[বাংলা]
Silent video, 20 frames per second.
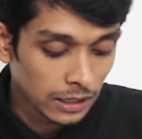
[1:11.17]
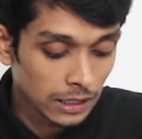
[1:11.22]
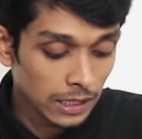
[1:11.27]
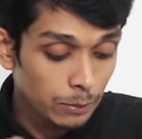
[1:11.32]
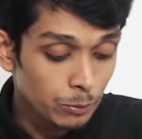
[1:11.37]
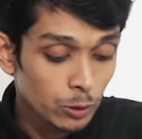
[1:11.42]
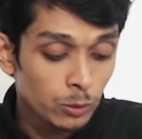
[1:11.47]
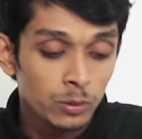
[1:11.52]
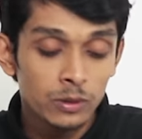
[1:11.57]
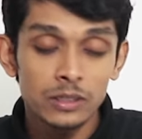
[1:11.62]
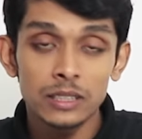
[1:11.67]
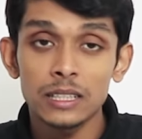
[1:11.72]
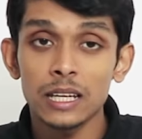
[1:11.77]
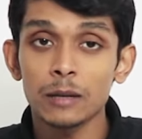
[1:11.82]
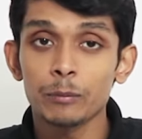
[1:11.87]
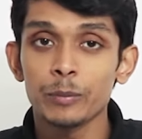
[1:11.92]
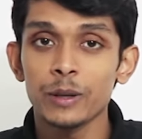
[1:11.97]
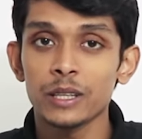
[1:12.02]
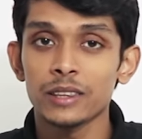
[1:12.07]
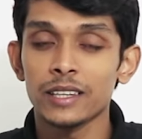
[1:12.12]
ল্যাপটপটিতে
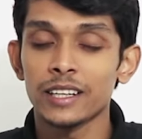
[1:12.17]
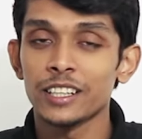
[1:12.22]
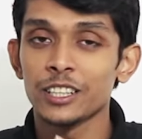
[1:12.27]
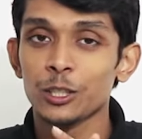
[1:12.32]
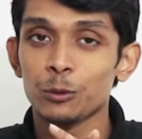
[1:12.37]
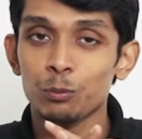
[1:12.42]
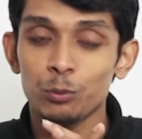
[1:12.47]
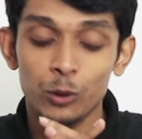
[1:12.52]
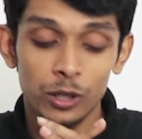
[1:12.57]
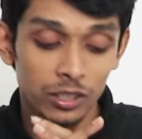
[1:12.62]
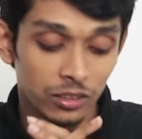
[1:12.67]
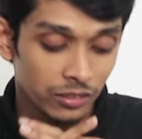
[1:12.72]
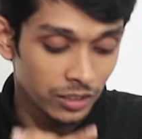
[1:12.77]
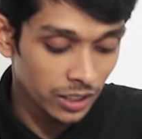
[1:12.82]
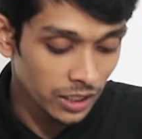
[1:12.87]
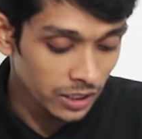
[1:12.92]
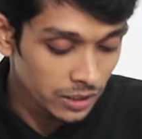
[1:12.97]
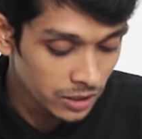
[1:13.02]
থাকবে থার্টিন পয়েন্ট থ্রি